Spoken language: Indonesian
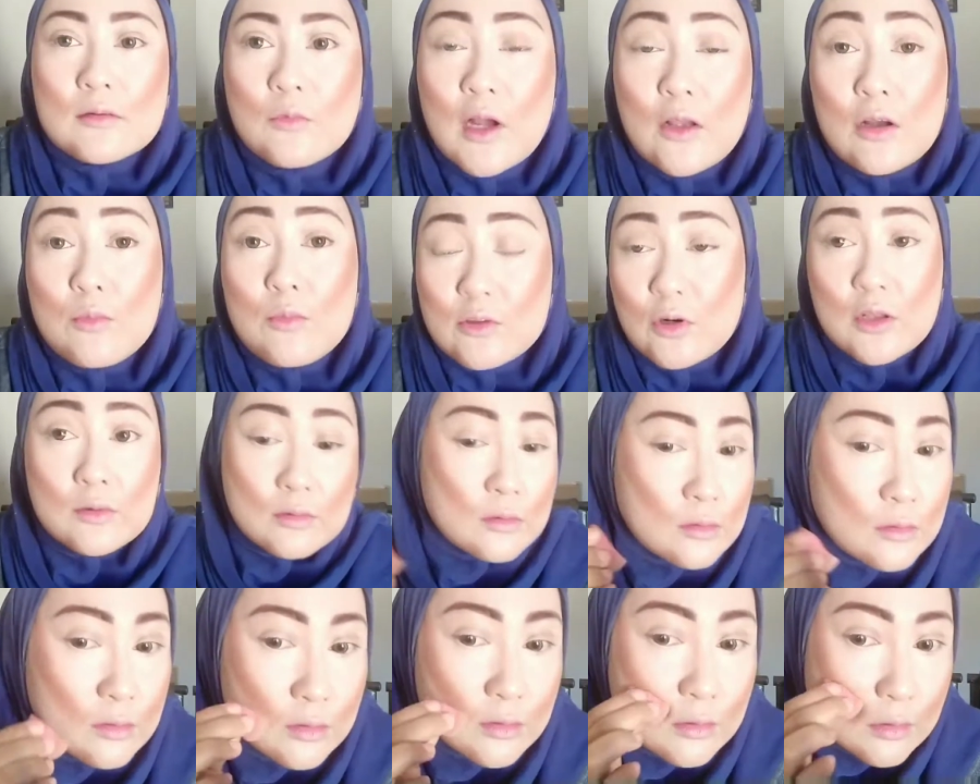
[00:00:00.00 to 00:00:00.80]
ada
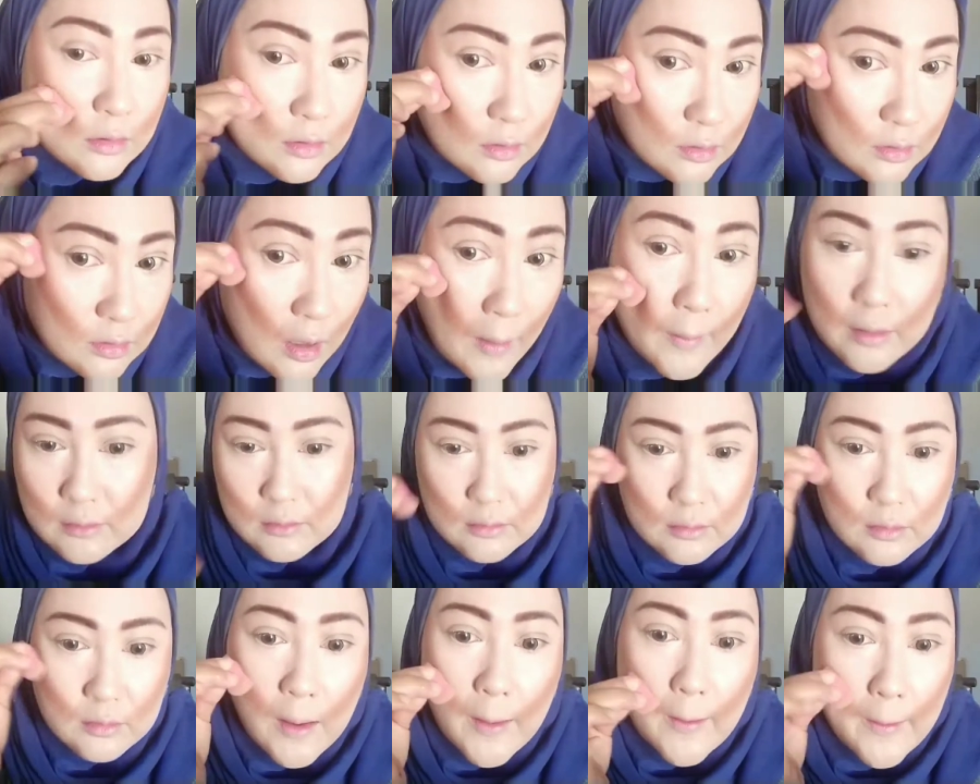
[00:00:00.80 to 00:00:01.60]
nggak ya yang punya
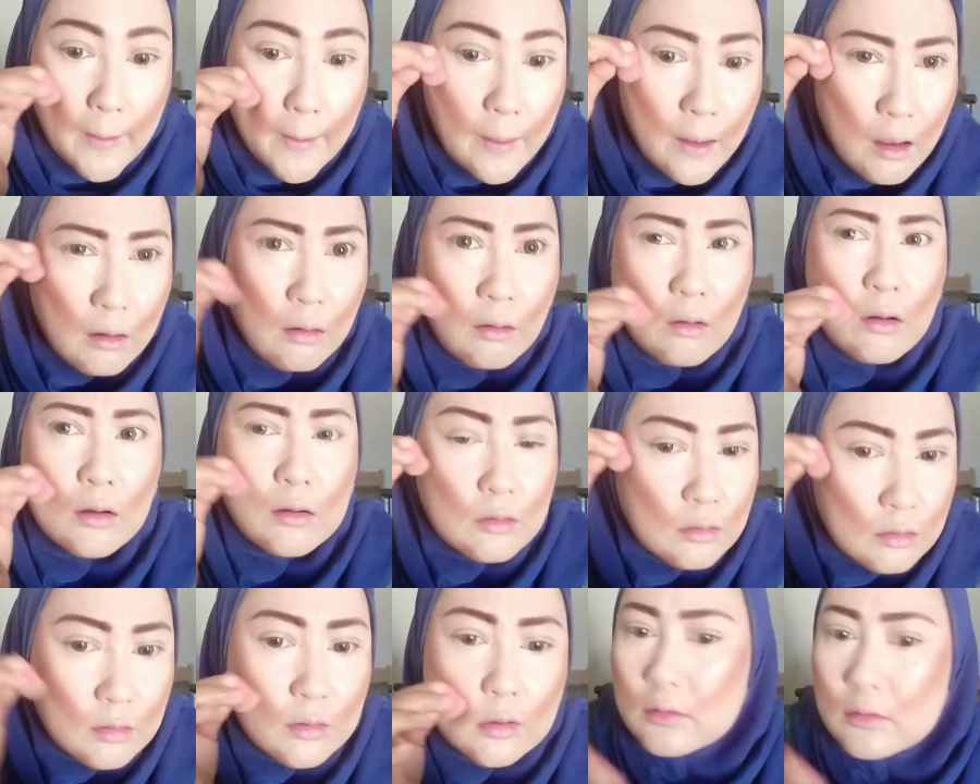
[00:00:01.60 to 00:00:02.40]
tips gimana
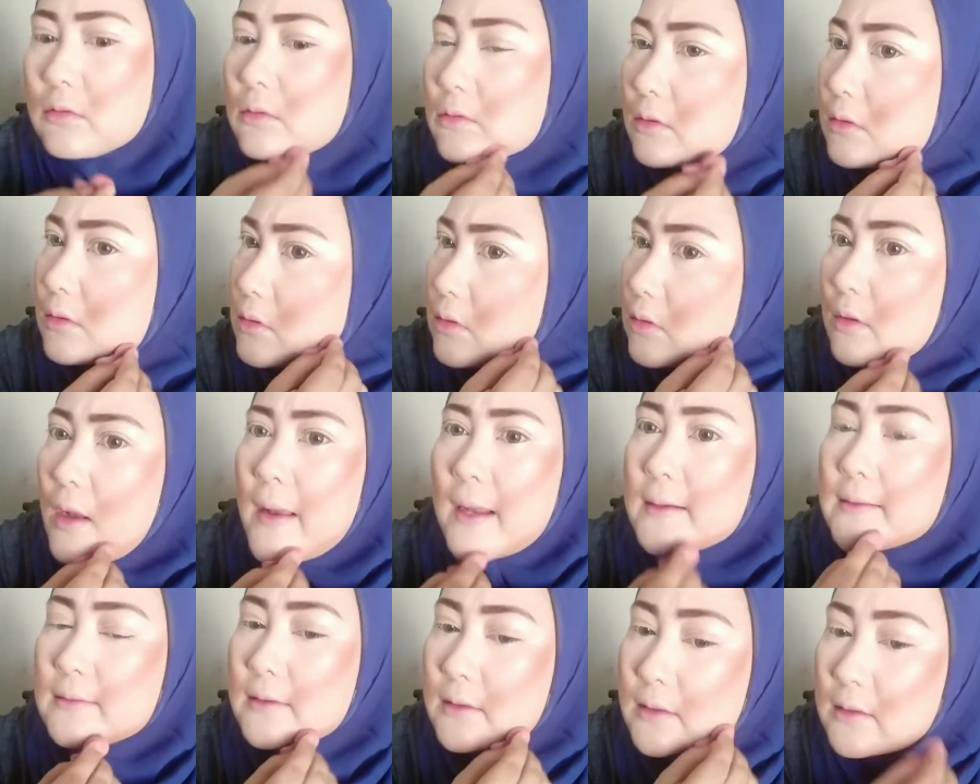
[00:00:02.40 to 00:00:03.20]
cara
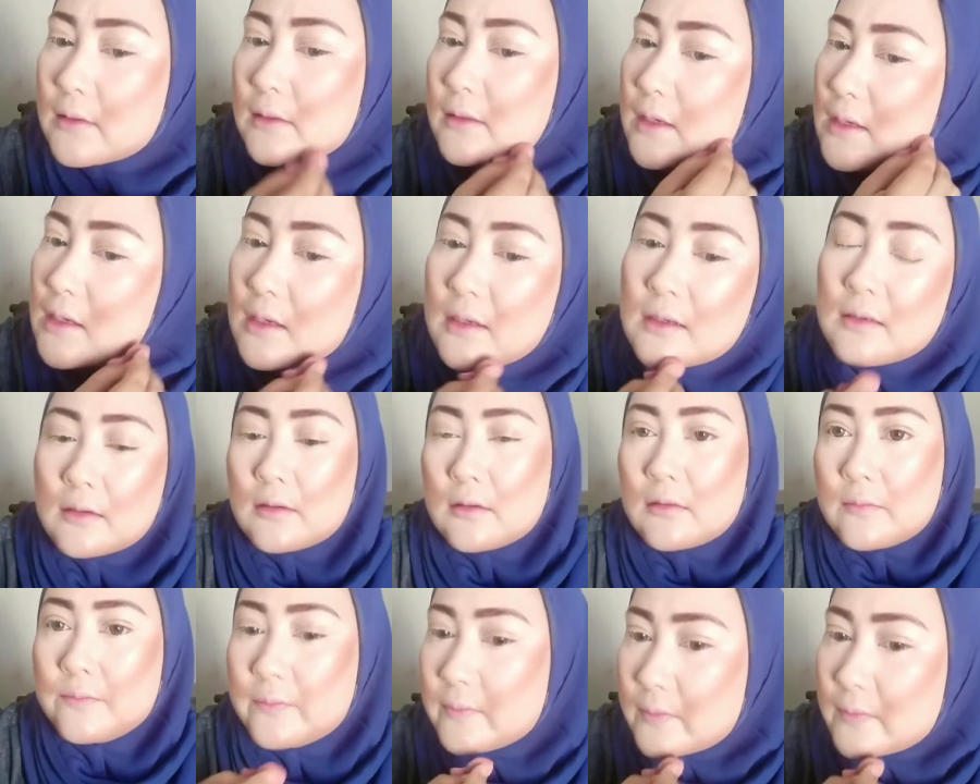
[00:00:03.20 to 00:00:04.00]
nirusin pipi?
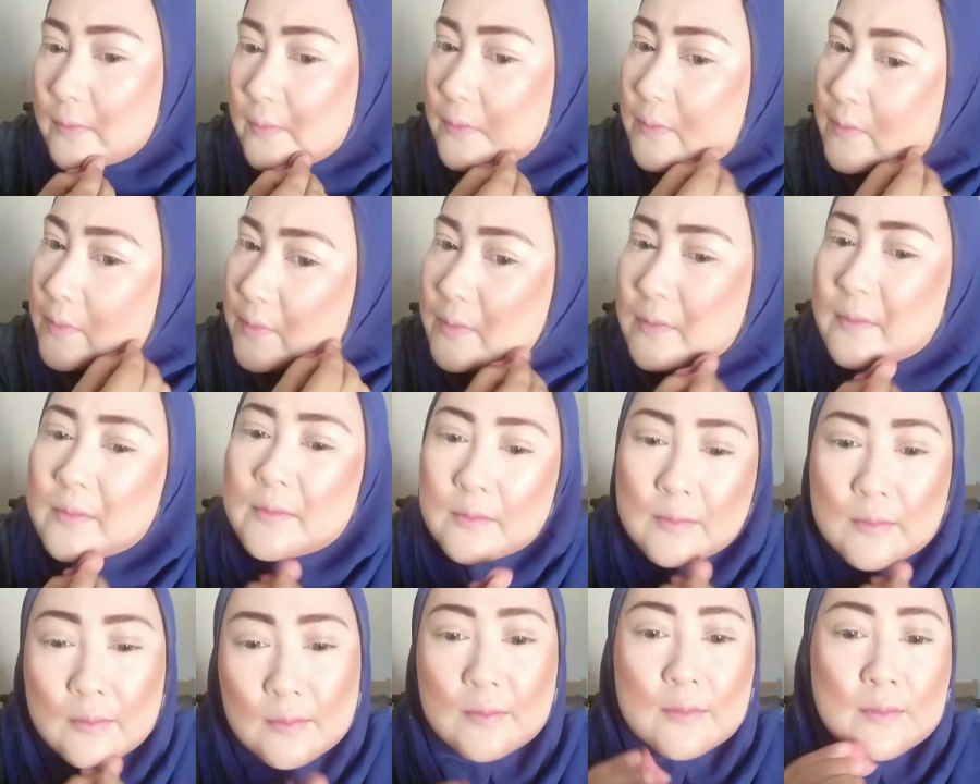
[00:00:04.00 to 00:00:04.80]
Boleh
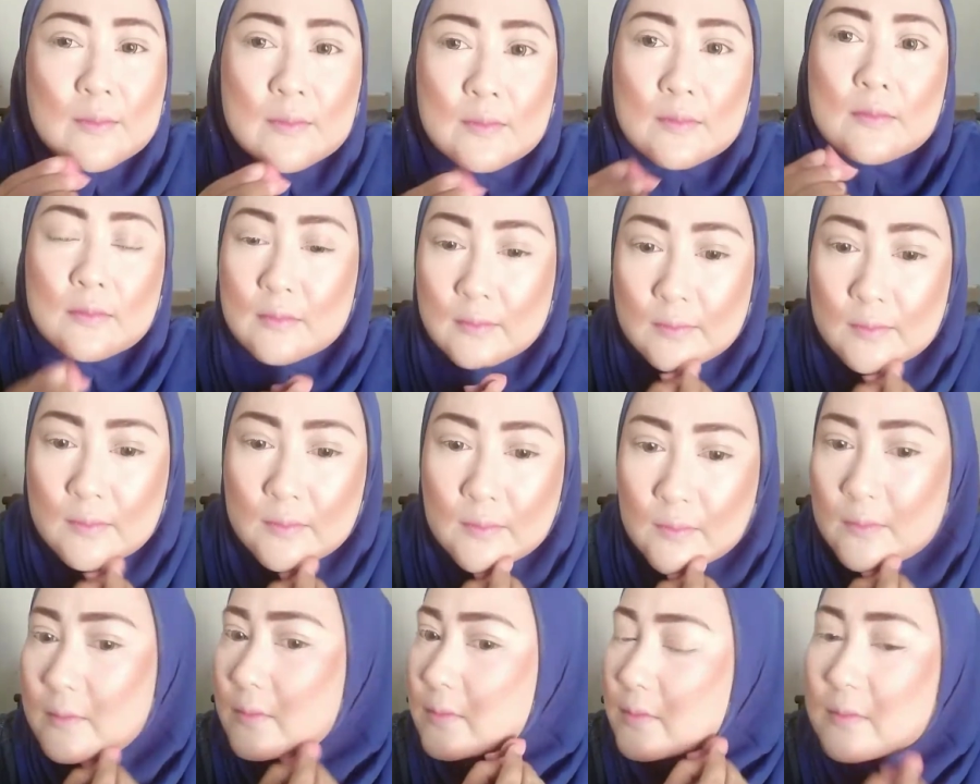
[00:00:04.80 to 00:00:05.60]
tulis di kolom
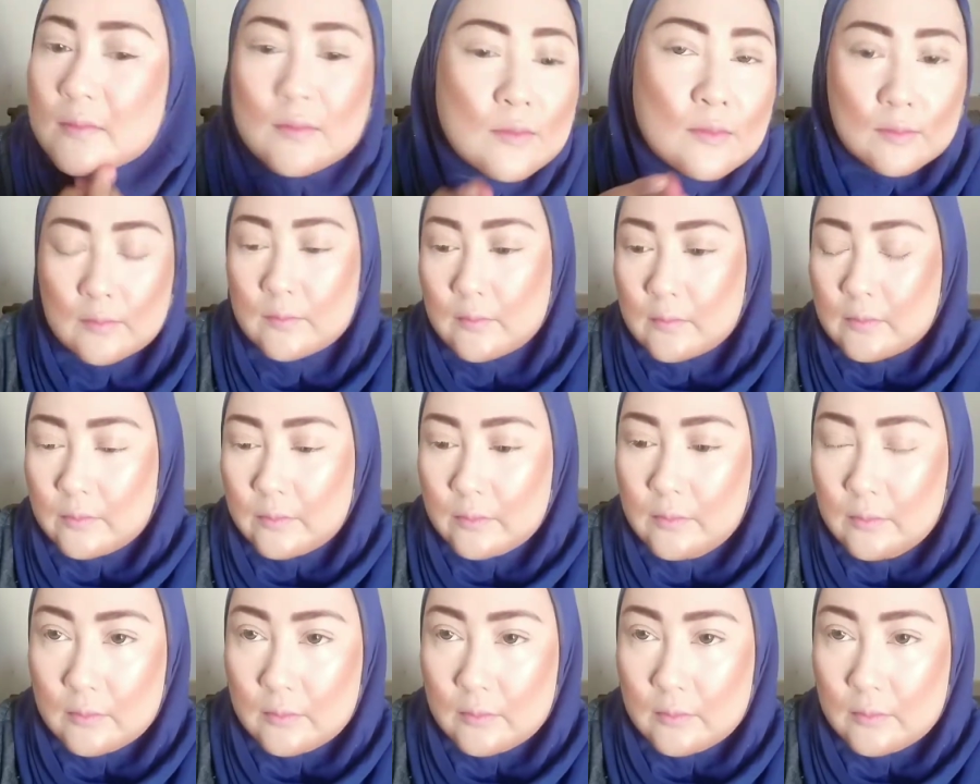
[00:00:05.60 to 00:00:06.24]
komentar.